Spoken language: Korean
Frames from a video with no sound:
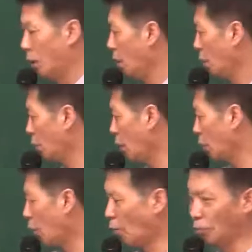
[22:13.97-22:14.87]
근데
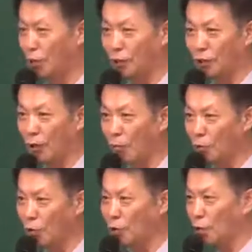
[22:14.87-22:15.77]
여기다 업무정지,
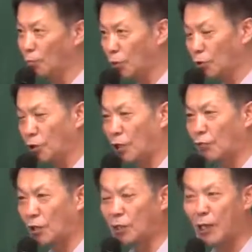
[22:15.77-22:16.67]
업무정지는 업무정지
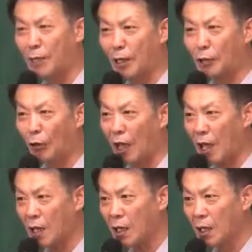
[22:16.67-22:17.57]
사유다. 그 얘기밖에 더 돼?
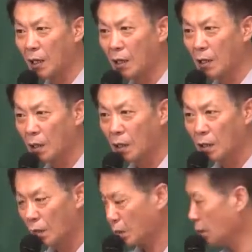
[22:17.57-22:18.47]

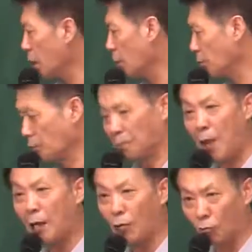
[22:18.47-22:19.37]
그러니까 그건
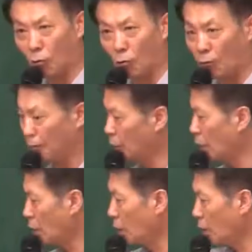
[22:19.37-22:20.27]
뺀 거고
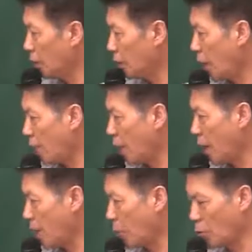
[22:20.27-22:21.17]

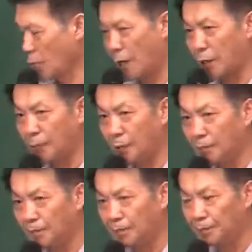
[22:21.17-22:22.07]
탐해가 뭘로 바뀌면?
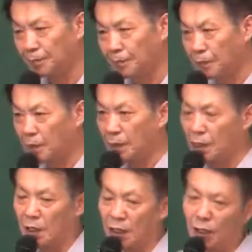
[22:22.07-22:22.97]

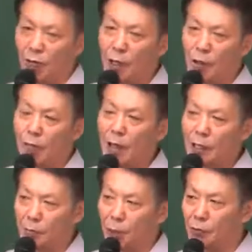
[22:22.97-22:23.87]
이외로
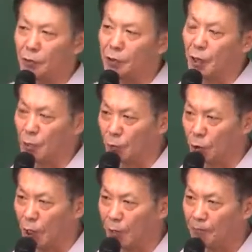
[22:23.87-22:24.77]
바뀌면 그때는
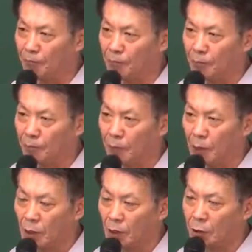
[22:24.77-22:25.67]
뭐다?
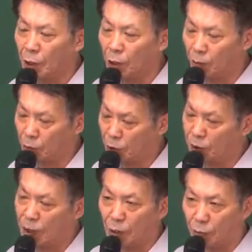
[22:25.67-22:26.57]
그때는
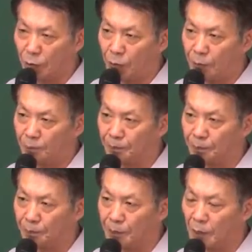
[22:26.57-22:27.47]
업무정지라는 거예요.
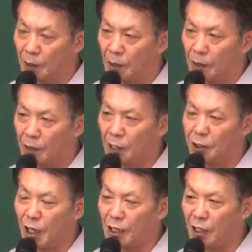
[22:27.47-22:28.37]

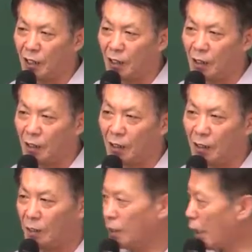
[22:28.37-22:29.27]
대신에
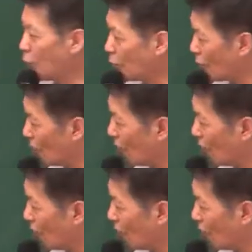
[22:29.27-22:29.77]
얘도